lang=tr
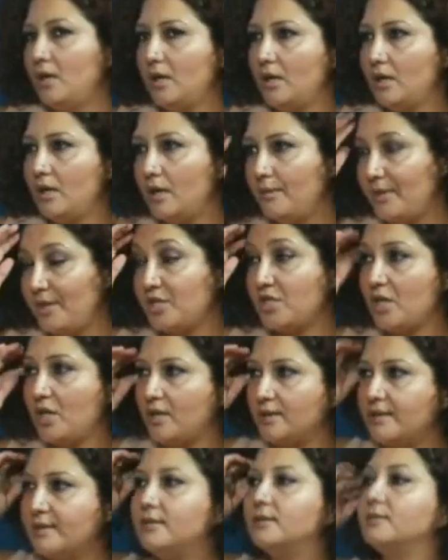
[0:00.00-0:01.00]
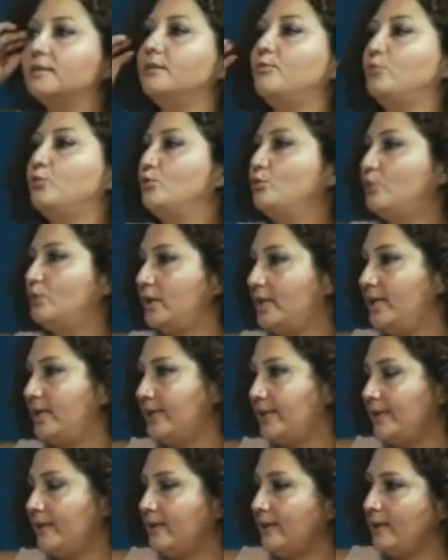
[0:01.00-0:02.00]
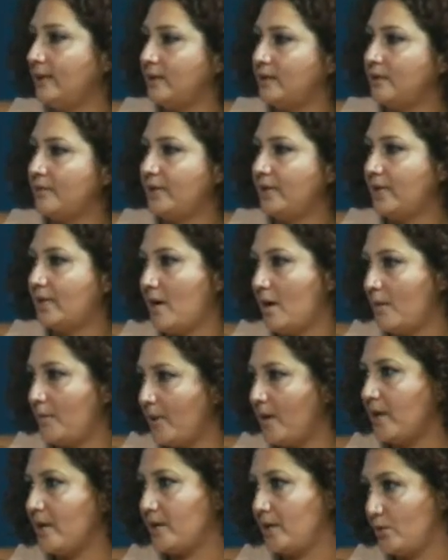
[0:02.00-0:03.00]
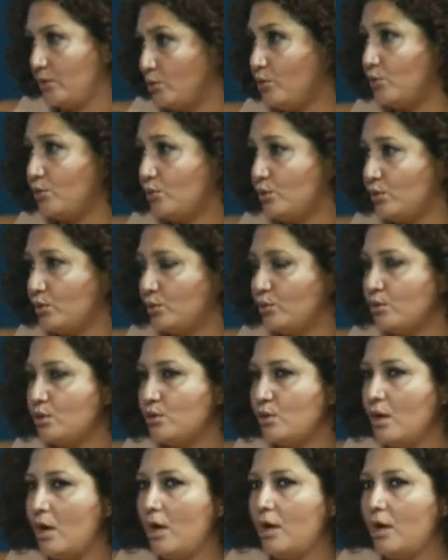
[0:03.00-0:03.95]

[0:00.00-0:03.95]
5-6 ee, yıldır bununla ilgili e, bir kampanya yürütüyoruz.